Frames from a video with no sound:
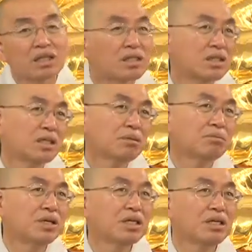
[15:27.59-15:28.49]
그거
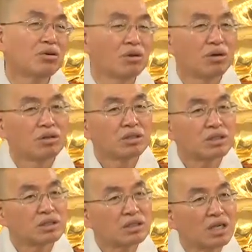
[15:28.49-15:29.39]
버리고
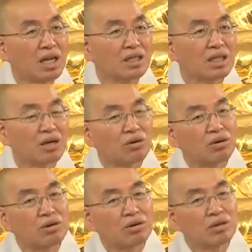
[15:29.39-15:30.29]
성질 난다고